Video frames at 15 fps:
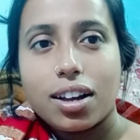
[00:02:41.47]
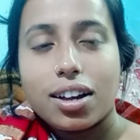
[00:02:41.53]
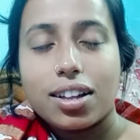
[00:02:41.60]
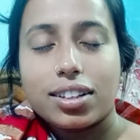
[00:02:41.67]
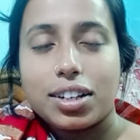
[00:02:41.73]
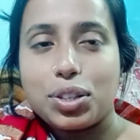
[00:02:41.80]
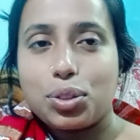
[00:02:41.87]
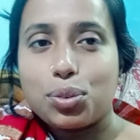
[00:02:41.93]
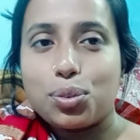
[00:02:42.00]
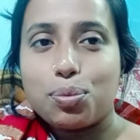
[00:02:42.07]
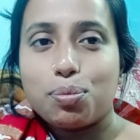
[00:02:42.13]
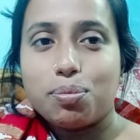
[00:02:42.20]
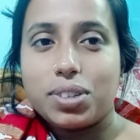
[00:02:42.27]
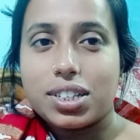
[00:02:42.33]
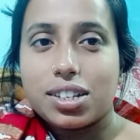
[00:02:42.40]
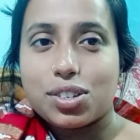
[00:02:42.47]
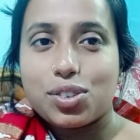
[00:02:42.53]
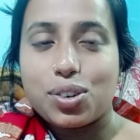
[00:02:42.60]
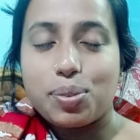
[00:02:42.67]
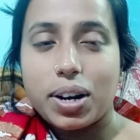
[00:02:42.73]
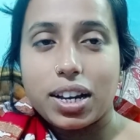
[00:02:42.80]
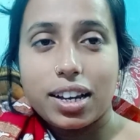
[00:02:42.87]
কিন্তু বিশ্বাস
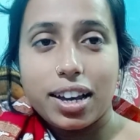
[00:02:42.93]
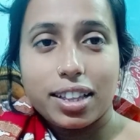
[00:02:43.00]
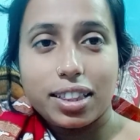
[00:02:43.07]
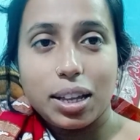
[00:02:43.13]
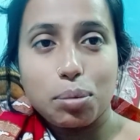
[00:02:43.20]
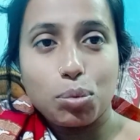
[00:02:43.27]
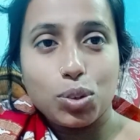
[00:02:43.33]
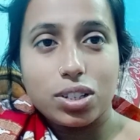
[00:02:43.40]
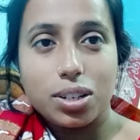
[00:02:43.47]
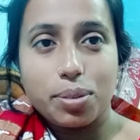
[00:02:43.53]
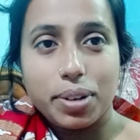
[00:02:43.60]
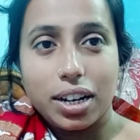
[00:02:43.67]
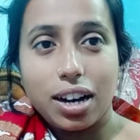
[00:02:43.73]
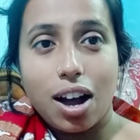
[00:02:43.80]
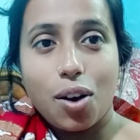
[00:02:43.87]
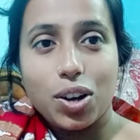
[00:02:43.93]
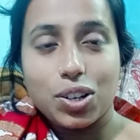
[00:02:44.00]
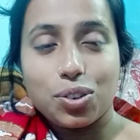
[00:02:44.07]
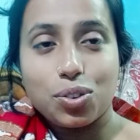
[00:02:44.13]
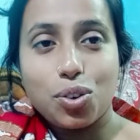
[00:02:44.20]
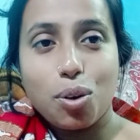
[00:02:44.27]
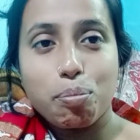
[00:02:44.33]
করে মানে খেতে বসে মানে খাওয়া
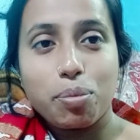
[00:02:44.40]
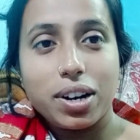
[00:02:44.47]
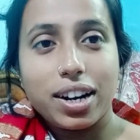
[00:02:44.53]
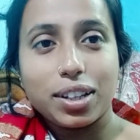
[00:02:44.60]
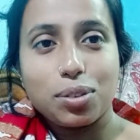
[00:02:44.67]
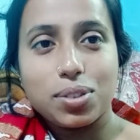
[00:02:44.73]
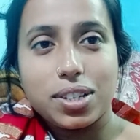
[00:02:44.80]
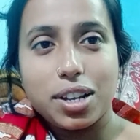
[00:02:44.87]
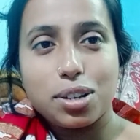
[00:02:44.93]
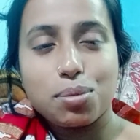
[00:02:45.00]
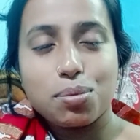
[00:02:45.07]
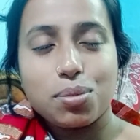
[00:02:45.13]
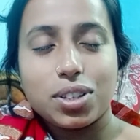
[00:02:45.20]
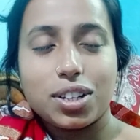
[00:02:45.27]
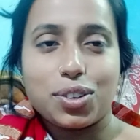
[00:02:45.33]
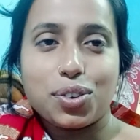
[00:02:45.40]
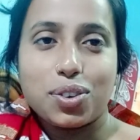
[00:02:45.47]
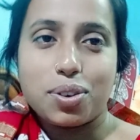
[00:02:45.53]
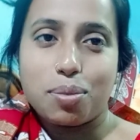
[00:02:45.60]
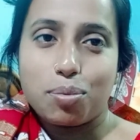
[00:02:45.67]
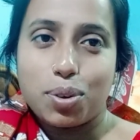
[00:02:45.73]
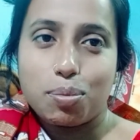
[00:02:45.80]
যখন কমপ্লিট একদম শেষ মুহূর্তে তখন
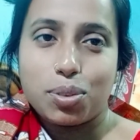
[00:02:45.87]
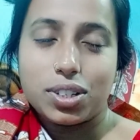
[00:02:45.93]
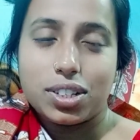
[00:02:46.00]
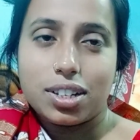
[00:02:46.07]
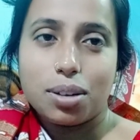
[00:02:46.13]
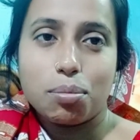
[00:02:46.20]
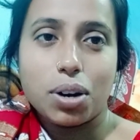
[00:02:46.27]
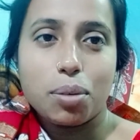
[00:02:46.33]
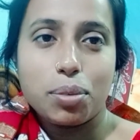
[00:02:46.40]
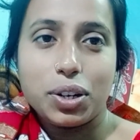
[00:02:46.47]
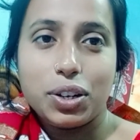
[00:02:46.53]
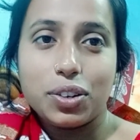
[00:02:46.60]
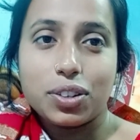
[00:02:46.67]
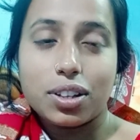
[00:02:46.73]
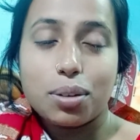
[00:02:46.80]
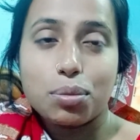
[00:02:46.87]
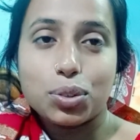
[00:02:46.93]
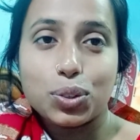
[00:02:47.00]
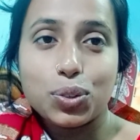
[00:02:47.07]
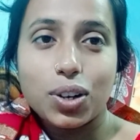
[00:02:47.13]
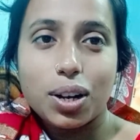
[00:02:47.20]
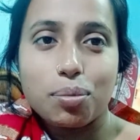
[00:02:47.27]
আমার মনে পড়ছে মা তো আমি
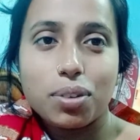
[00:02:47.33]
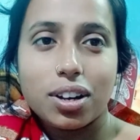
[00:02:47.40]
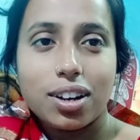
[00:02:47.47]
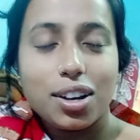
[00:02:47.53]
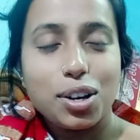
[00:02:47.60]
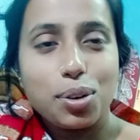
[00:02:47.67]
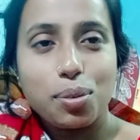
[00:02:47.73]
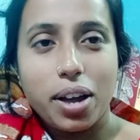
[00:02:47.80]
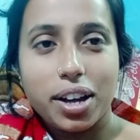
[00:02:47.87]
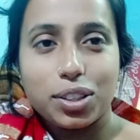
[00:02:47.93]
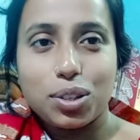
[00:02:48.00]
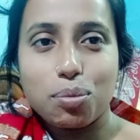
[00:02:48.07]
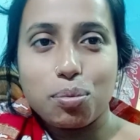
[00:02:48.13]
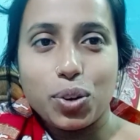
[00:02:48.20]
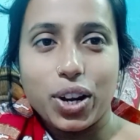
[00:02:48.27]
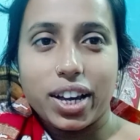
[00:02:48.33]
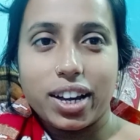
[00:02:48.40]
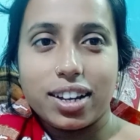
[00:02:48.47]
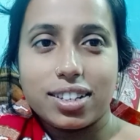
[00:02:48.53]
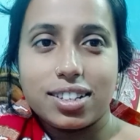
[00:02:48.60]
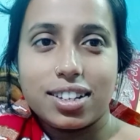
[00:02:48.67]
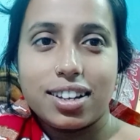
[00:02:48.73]
তুললাম না একদম ভুলে
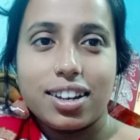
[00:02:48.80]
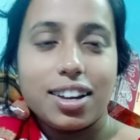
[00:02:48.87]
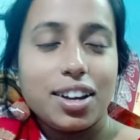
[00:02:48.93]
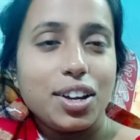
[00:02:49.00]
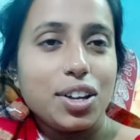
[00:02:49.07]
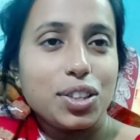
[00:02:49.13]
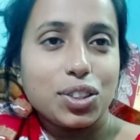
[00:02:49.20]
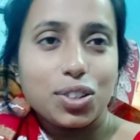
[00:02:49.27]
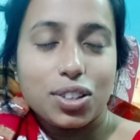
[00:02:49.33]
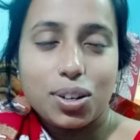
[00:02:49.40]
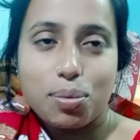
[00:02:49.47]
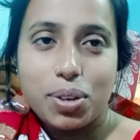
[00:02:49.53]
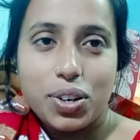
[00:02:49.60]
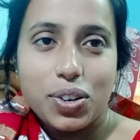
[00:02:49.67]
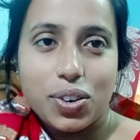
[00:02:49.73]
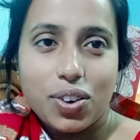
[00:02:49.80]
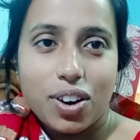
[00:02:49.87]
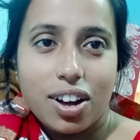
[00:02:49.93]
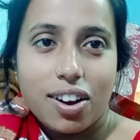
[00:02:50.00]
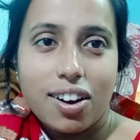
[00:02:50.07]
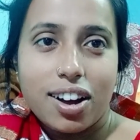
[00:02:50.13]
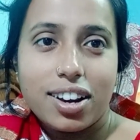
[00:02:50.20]
গেছি তো তা ভিডিও
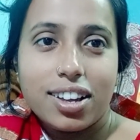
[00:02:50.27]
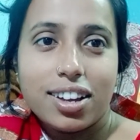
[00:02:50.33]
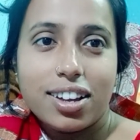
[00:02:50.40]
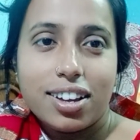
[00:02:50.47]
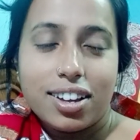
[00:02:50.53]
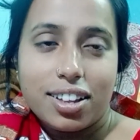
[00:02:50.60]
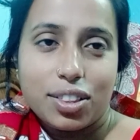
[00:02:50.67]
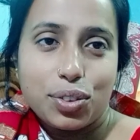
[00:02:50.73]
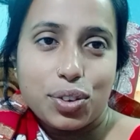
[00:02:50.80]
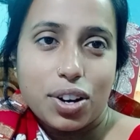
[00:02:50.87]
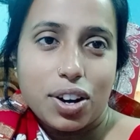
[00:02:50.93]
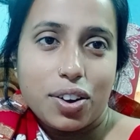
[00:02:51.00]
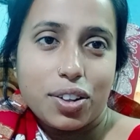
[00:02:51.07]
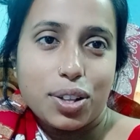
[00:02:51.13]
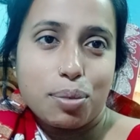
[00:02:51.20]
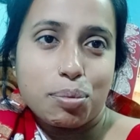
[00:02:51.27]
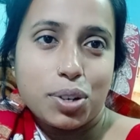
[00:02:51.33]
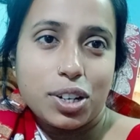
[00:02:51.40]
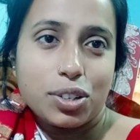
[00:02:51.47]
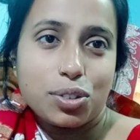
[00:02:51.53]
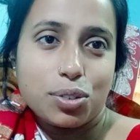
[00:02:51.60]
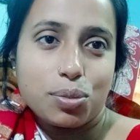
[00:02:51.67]
করা হয়নি তো খাওয়া দাওয়ার পর
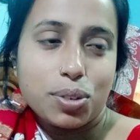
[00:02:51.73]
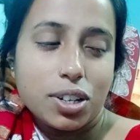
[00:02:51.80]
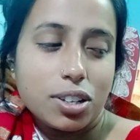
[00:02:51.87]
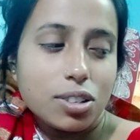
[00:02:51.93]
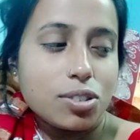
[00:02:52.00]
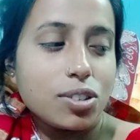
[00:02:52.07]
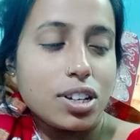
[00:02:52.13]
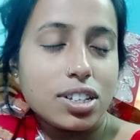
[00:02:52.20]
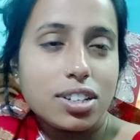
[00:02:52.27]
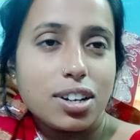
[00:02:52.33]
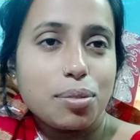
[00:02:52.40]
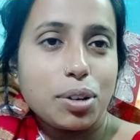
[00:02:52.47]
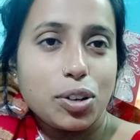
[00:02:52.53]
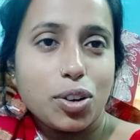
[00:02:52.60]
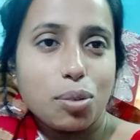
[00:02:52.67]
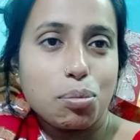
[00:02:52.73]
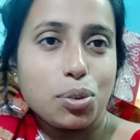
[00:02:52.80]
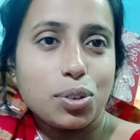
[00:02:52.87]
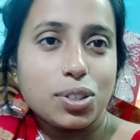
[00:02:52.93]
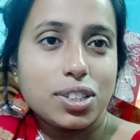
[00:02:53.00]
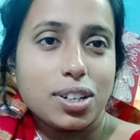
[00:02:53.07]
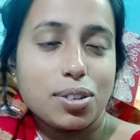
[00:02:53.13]
একটু মানে শুয়েছিলাম এই গল্প
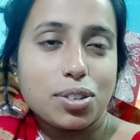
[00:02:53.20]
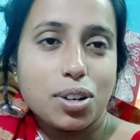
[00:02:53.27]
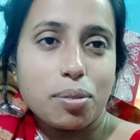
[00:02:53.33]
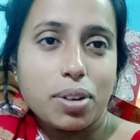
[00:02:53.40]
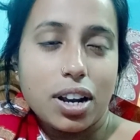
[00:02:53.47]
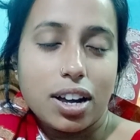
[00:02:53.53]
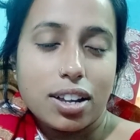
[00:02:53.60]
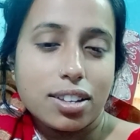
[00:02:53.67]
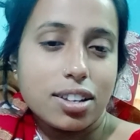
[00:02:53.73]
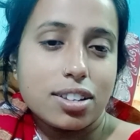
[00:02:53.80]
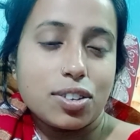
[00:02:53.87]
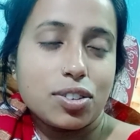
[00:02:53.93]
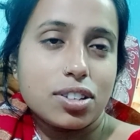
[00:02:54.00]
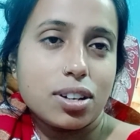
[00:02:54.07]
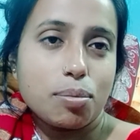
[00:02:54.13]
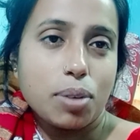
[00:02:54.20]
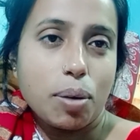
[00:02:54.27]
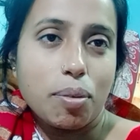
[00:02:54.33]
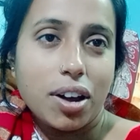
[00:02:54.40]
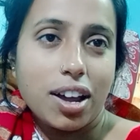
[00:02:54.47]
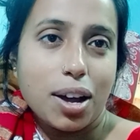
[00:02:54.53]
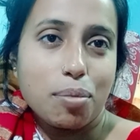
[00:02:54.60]
করছিলাম সবাই মিলে হাসাহাসি করছিলাম
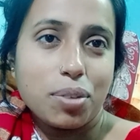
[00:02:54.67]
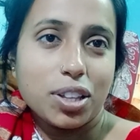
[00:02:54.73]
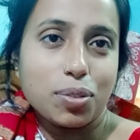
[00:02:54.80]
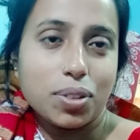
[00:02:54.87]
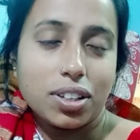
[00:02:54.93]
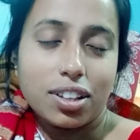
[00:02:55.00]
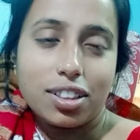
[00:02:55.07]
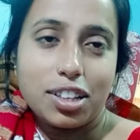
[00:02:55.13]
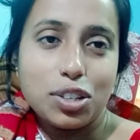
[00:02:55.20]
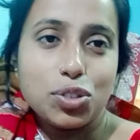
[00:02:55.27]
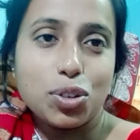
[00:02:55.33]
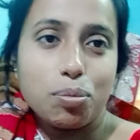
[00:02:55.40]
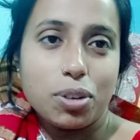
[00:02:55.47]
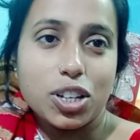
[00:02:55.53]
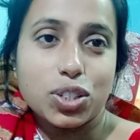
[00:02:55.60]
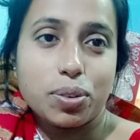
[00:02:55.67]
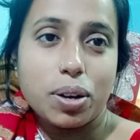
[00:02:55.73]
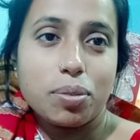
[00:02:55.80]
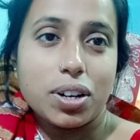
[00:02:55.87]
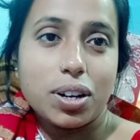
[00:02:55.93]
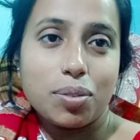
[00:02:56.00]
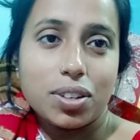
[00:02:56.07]
বাবাই আমি আর তোমার তিনজন মিলে সবাই
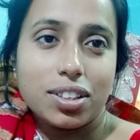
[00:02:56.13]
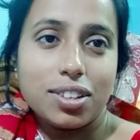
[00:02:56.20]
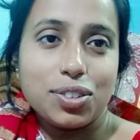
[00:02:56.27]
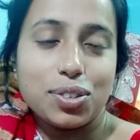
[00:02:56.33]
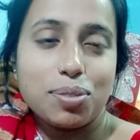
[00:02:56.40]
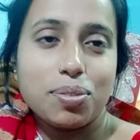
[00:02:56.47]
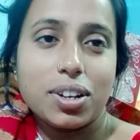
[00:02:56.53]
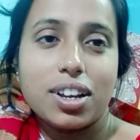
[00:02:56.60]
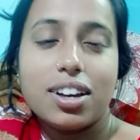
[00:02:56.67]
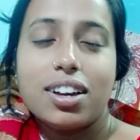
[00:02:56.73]
মানে আমরা তিনজন মিলে